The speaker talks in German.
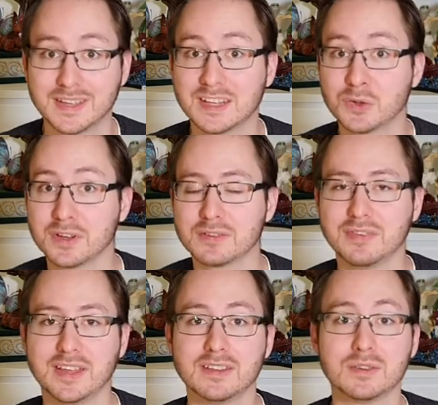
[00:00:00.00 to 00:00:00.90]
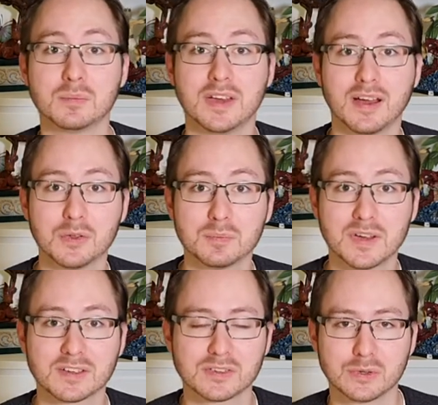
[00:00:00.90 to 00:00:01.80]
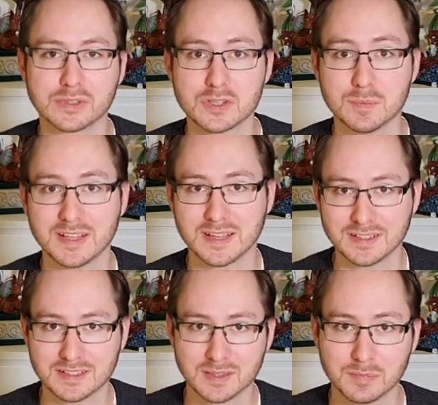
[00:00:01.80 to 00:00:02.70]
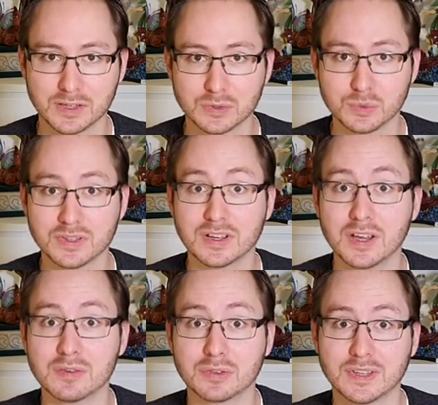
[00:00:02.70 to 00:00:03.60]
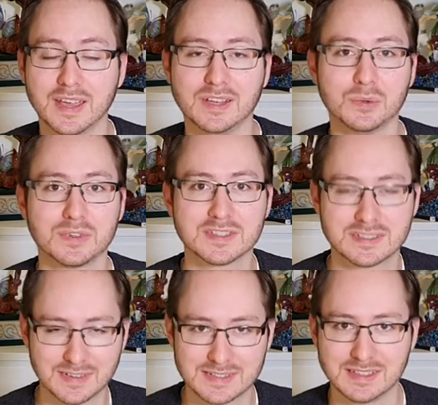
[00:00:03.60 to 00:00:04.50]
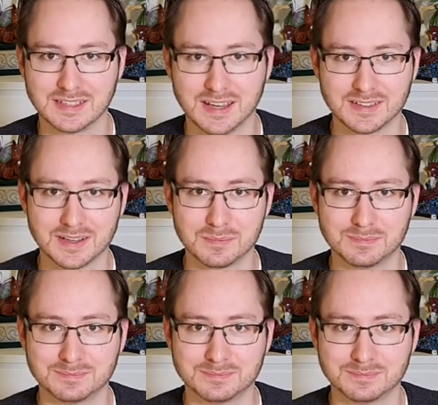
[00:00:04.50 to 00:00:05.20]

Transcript: denn euer Fett zum Herausbacken sollte später eine Temperatur von 120 Grad haben.